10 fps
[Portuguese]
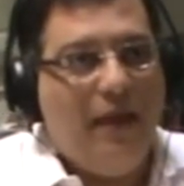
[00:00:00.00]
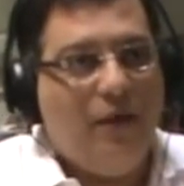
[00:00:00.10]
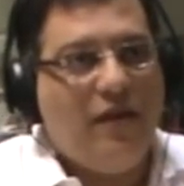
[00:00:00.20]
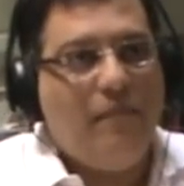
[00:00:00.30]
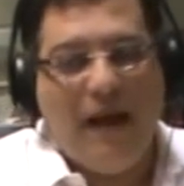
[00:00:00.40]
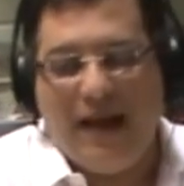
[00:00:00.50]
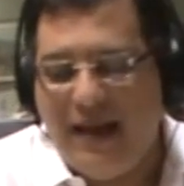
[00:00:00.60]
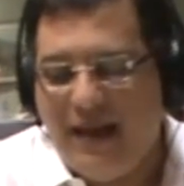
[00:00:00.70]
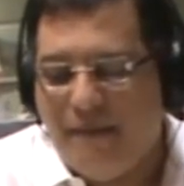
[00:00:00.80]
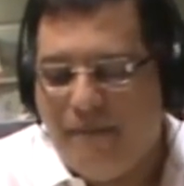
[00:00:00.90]
Eu
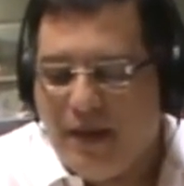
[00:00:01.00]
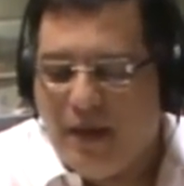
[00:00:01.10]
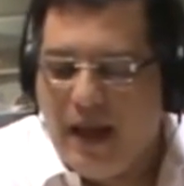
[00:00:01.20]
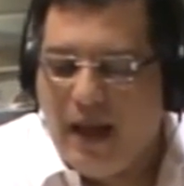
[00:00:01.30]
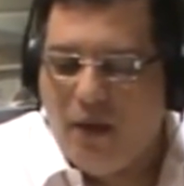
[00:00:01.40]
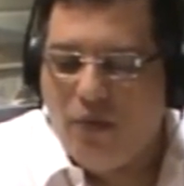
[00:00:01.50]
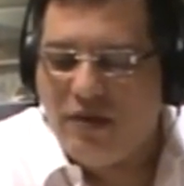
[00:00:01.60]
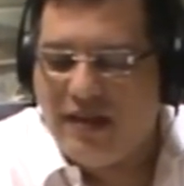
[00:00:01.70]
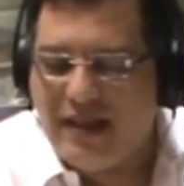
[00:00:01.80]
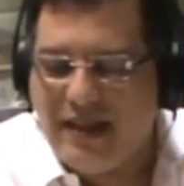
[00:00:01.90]
separei uh, um
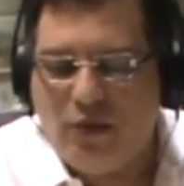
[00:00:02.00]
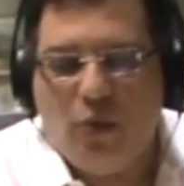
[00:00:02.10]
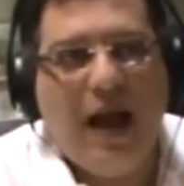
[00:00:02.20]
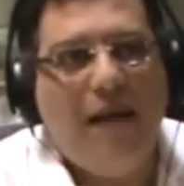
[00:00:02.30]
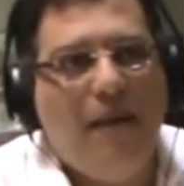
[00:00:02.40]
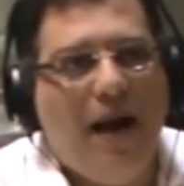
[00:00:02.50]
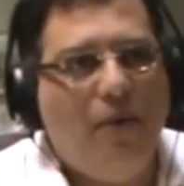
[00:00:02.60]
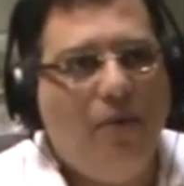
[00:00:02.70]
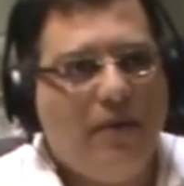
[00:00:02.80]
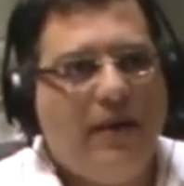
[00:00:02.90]
CD do
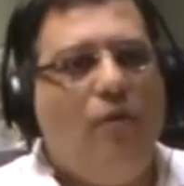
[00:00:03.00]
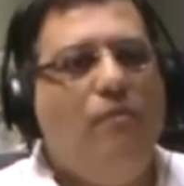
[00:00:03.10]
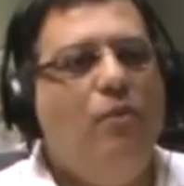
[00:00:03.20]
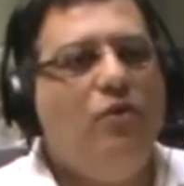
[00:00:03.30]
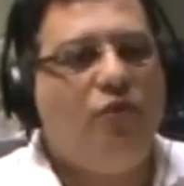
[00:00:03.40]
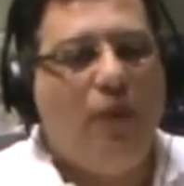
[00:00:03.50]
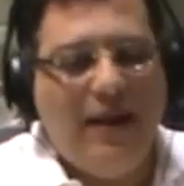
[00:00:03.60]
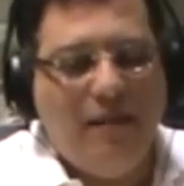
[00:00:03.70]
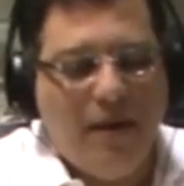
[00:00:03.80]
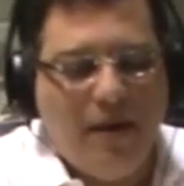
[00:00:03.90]
Kamal, que é um músico
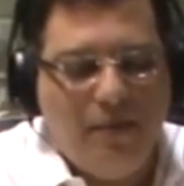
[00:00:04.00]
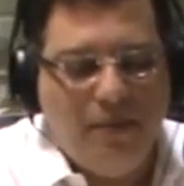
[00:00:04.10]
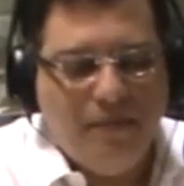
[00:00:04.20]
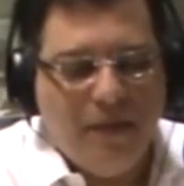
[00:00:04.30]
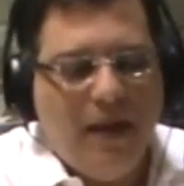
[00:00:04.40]
alemão